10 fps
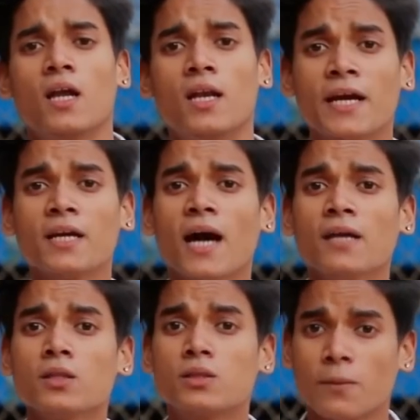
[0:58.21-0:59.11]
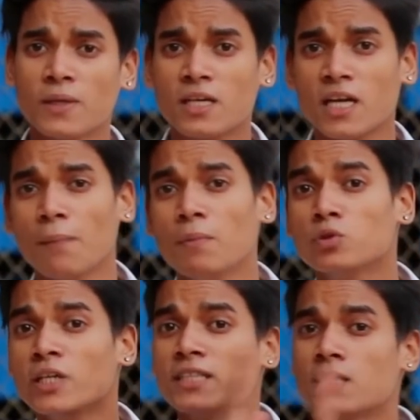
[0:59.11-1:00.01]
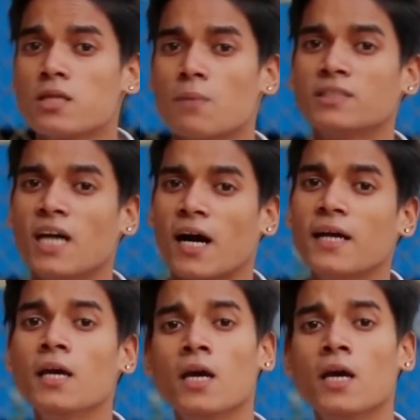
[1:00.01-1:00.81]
लेकिन गाइज इस तबीयत ख़राब में मुझे एक चीज़ समझ आ गई